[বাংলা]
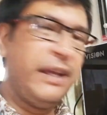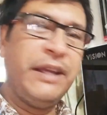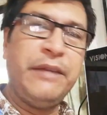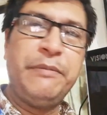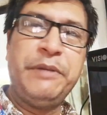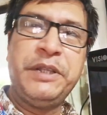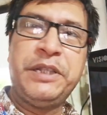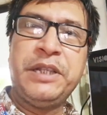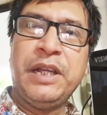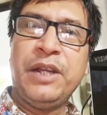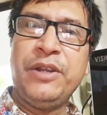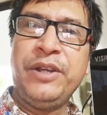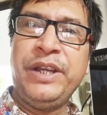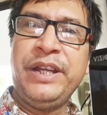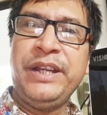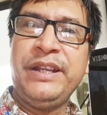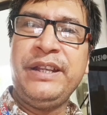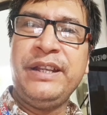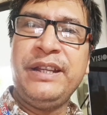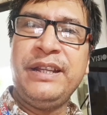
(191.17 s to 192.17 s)
এই
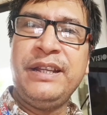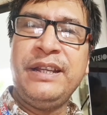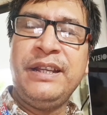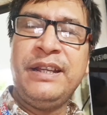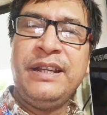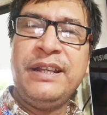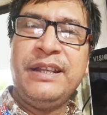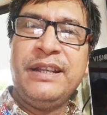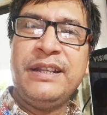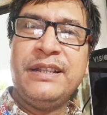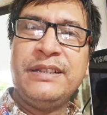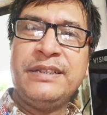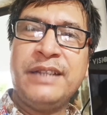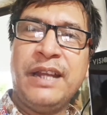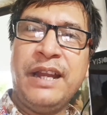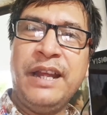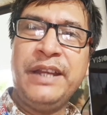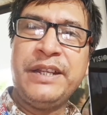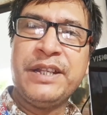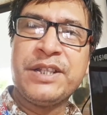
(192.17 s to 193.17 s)
বিদ্যালয়ের
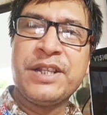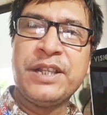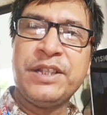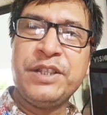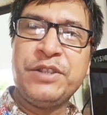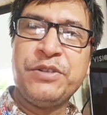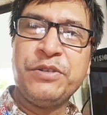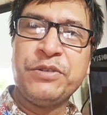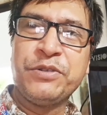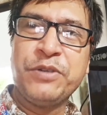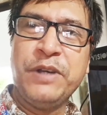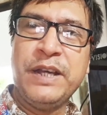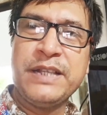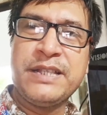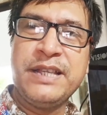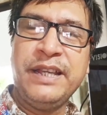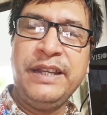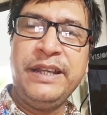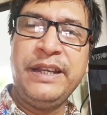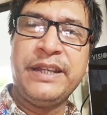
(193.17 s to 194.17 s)
যারা এটার সাথে যুক্ত
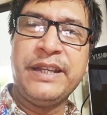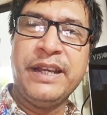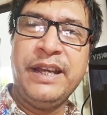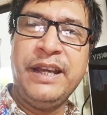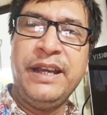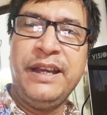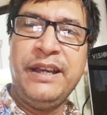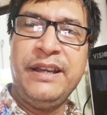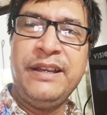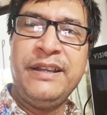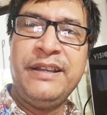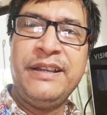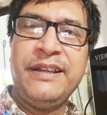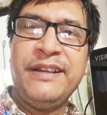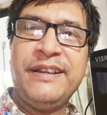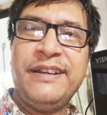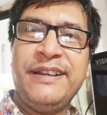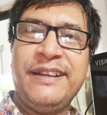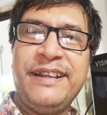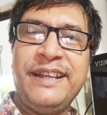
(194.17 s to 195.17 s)
আছেন এটা
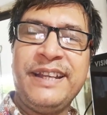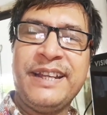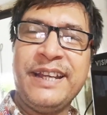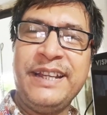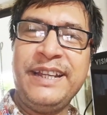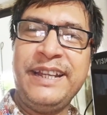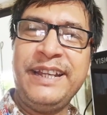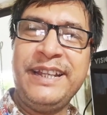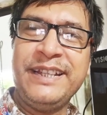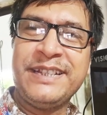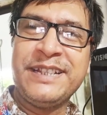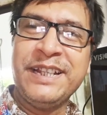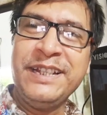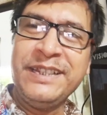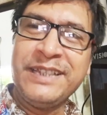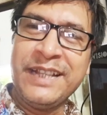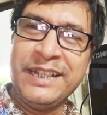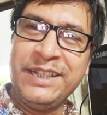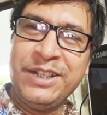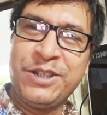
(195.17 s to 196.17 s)
এখানে এনেছেন
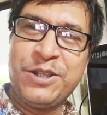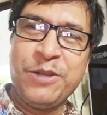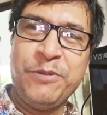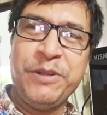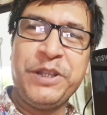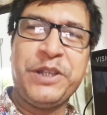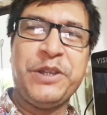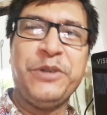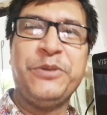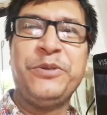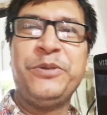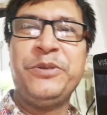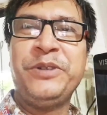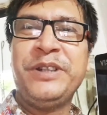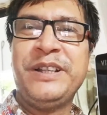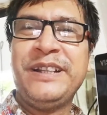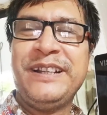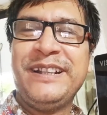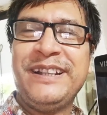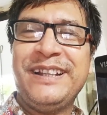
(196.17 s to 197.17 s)
তাদের সবাইকেও
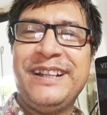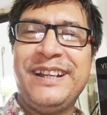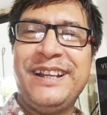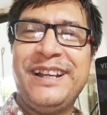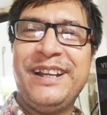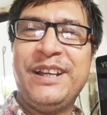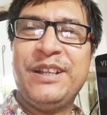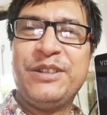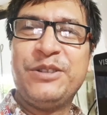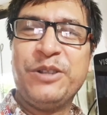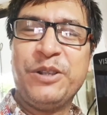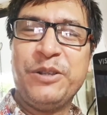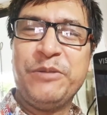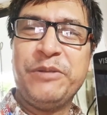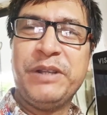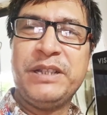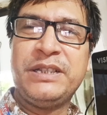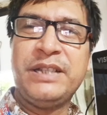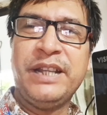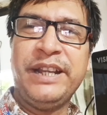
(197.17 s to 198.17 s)

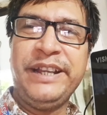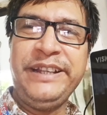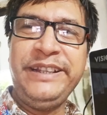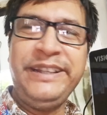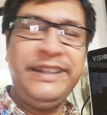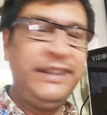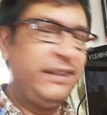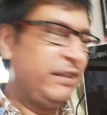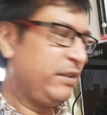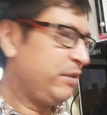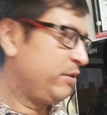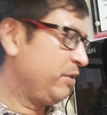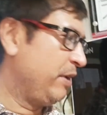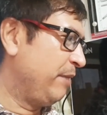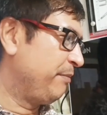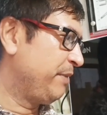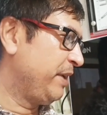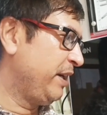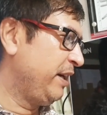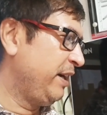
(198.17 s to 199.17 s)
ধন্যবাদ জানাই তো
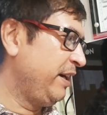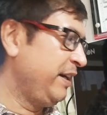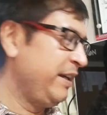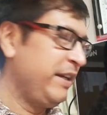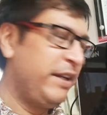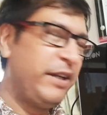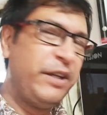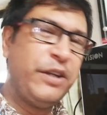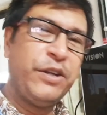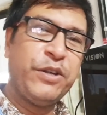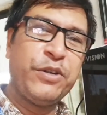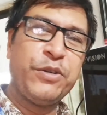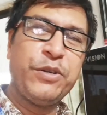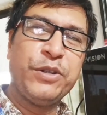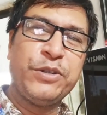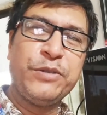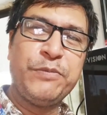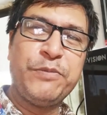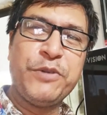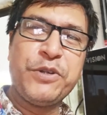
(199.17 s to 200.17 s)
আমরা
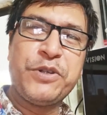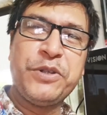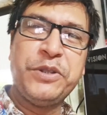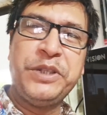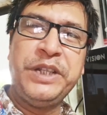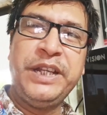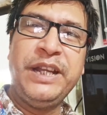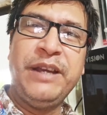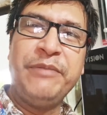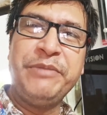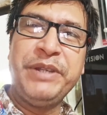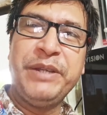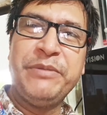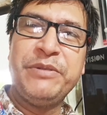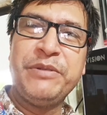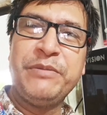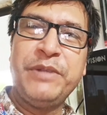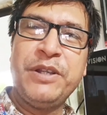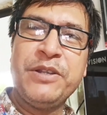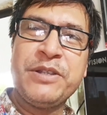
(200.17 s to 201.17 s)
গত পরশু দিন আমি
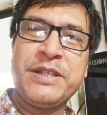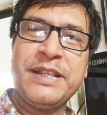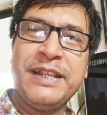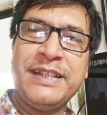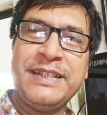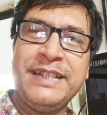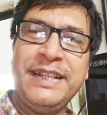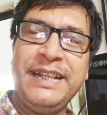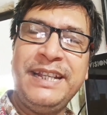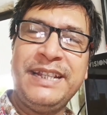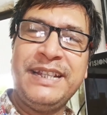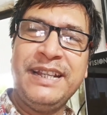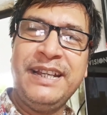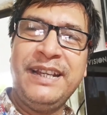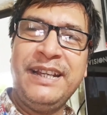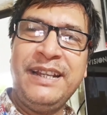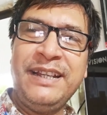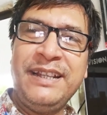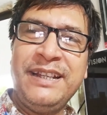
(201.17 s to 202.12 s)
এবং মিলন স্যার যে এটা